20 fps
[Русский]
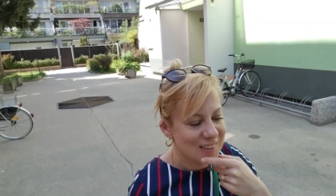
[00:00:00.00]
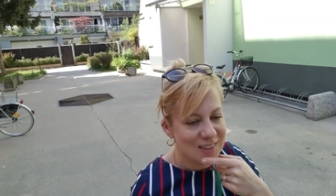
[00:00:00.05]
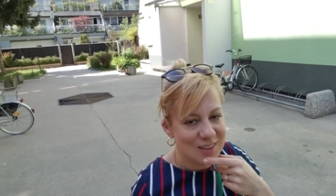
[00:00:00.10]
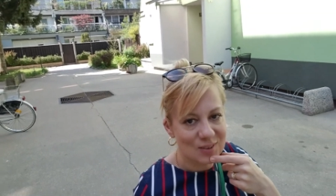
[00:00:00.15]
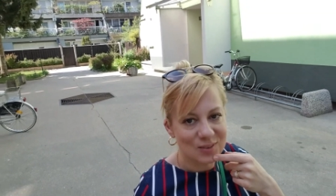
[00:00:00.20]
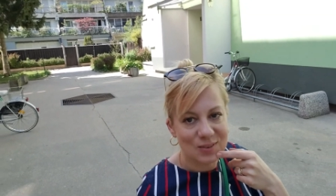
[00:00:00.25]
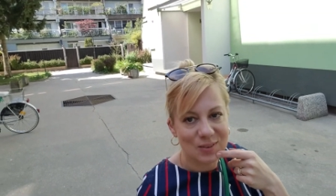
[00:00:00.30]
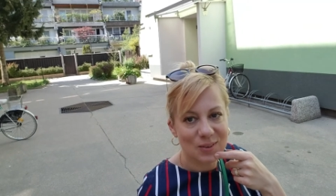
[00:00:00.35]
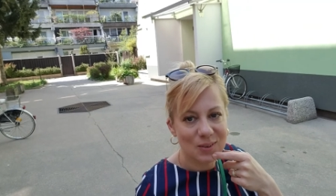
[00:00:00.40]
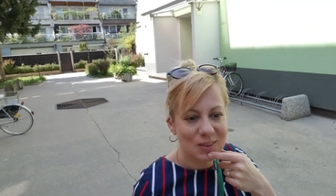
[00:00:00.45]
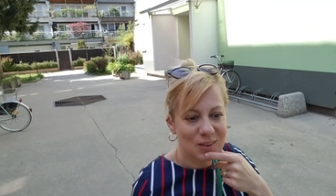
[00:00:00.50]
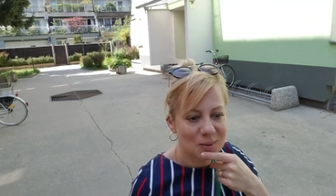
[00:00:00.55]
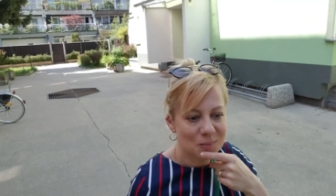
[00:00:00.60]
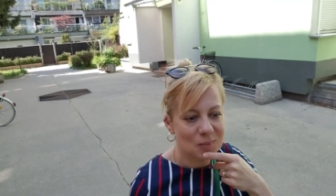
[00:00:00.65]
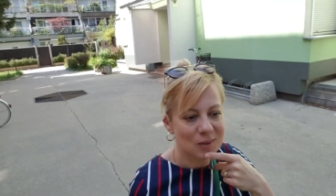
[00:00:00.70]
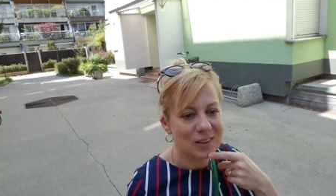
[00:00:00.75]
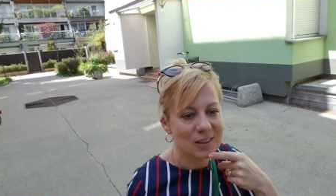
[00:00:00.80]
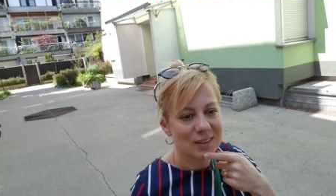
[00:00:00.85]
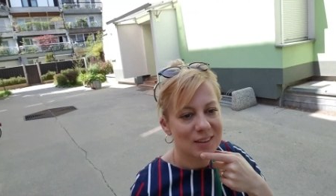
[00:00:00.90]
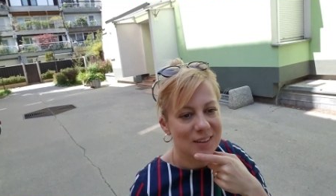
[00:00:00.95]
И все это
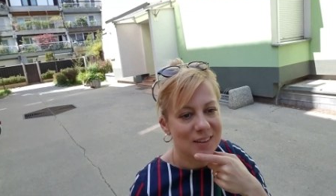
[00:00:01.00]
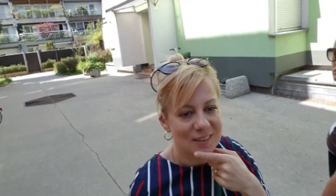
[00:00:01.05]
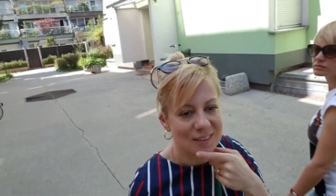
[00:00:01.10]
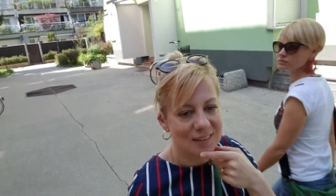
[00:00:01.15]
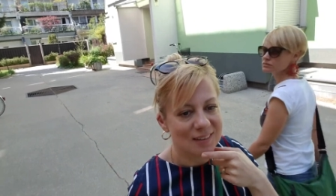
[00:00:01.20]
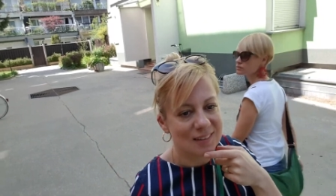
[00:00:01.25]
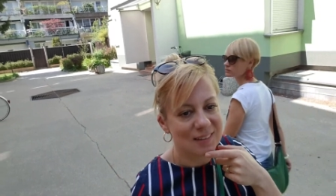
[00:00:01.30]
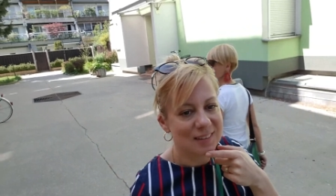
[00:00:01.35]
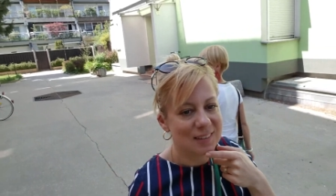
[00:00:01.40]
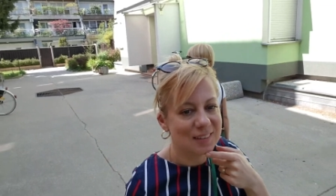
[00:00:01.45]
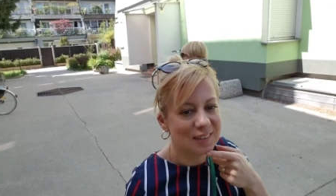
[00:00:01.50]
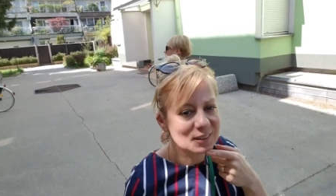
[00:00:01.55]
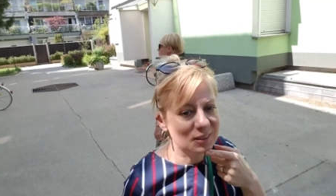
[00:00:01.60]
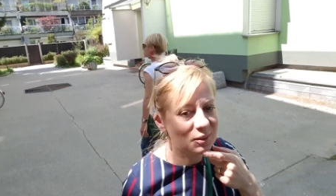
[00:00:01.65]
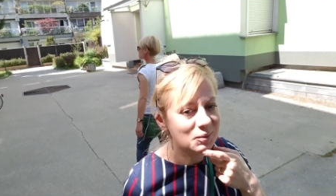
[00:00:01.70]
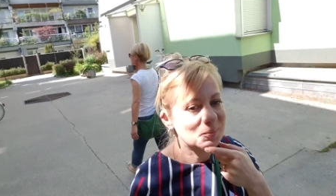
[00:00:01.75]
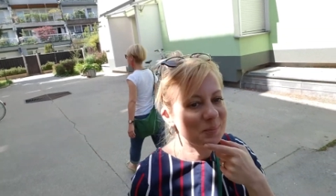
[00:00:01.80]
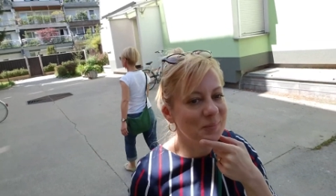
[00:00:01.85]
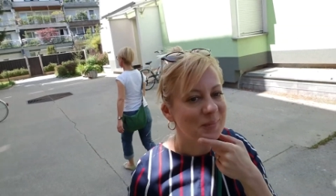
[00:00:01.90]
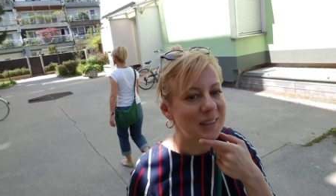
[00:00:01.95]
мы делали
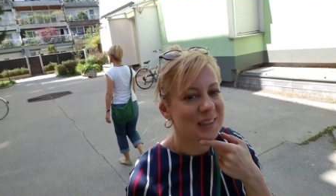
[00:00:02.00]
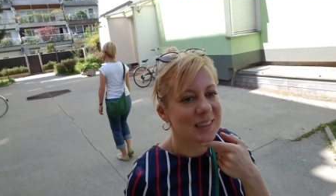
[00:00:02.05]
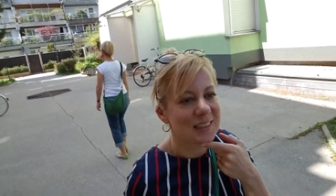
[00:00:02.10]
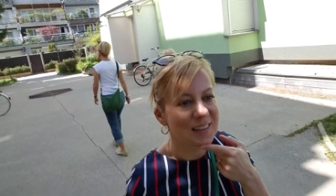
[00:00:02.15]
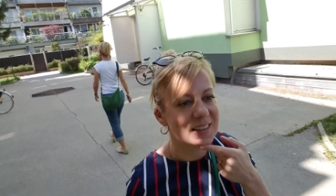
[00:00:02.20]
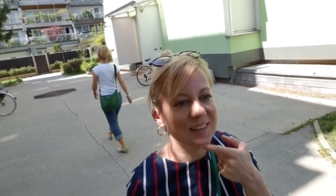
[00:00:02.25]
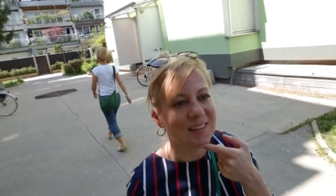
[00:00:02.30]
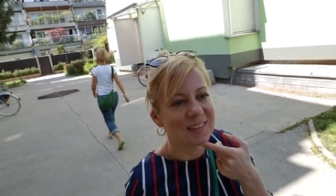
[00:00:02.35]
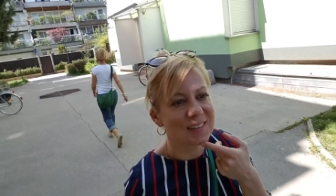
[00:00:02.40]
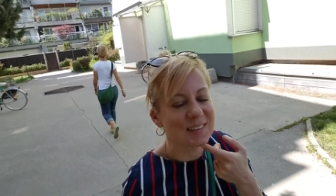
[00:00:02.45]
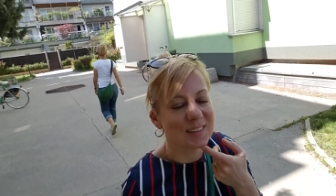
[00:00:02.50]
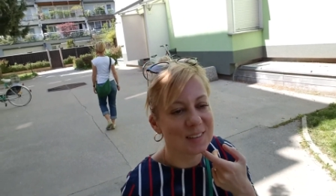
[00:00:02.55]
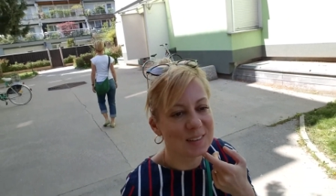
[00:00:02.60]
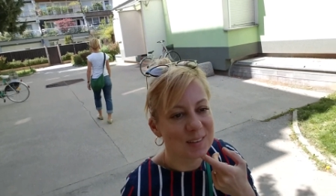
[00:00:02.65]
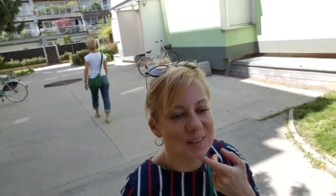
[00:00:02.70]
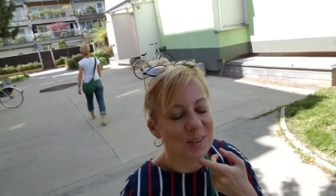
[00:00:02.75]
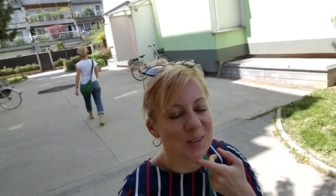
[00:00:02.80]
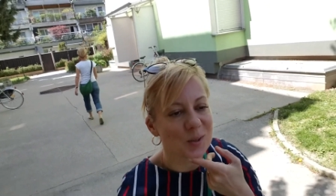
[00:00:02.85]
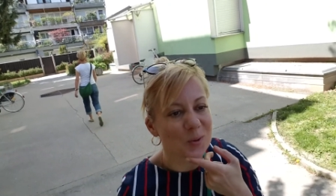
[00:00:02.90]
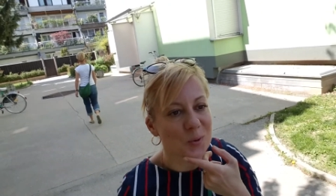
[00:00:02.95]
с моей
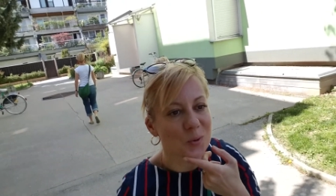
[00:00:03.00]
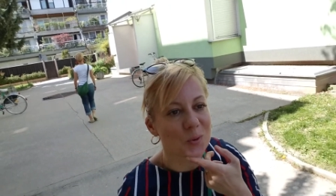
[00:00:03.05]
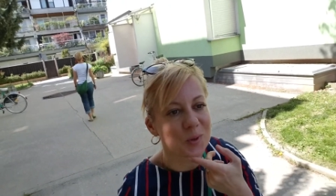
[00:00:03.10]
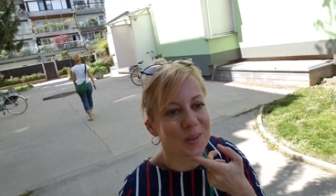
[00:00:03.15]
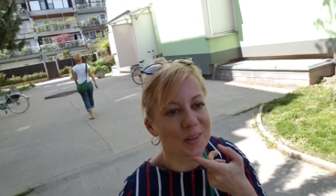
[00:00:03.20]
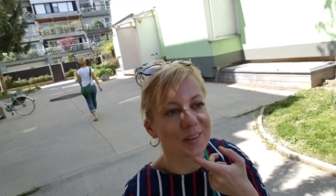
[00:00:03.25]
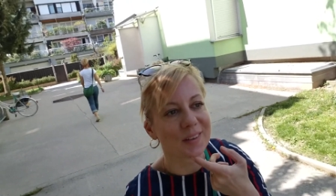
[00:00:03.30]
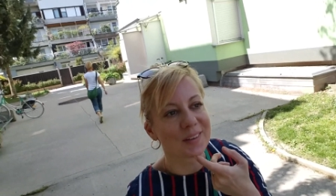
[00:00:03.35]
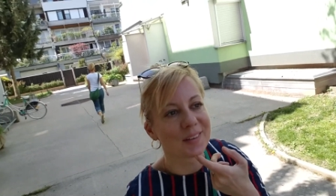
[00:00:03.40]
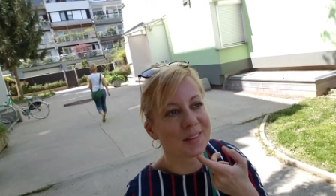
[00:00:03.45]
сестрой.